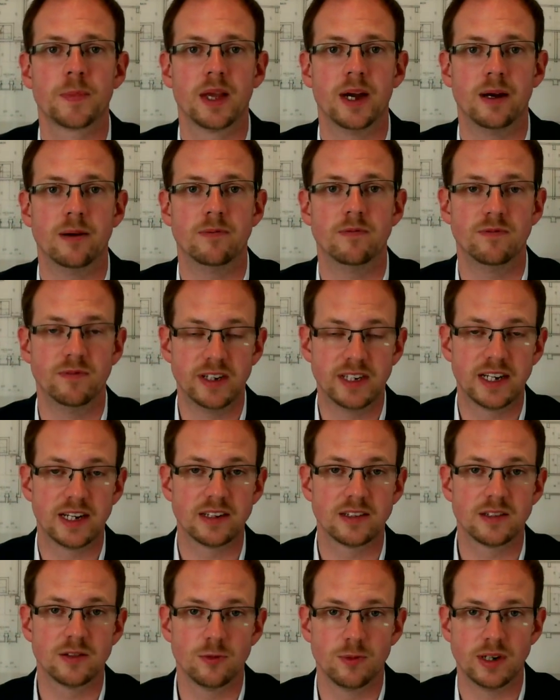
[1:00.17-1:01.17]
ähm, wird
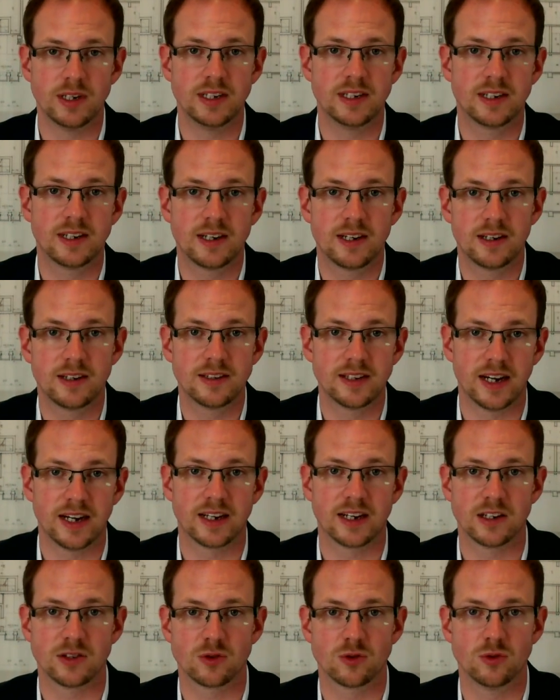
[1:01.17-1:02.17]
das über die
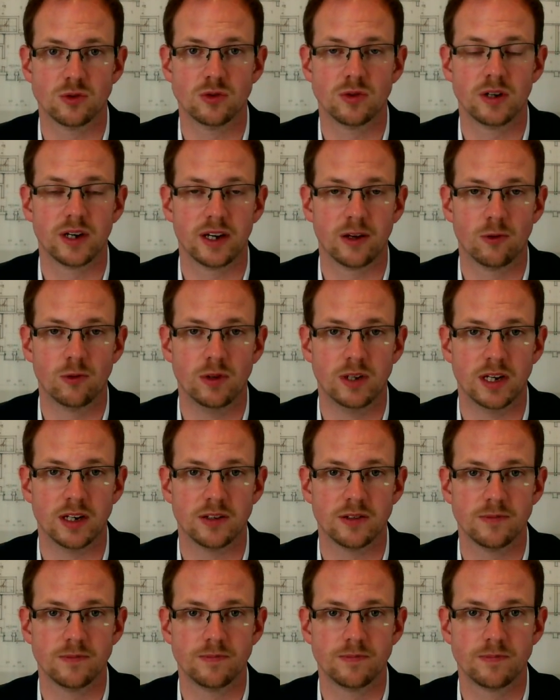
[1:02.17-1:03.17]
Teilkasko reguliert.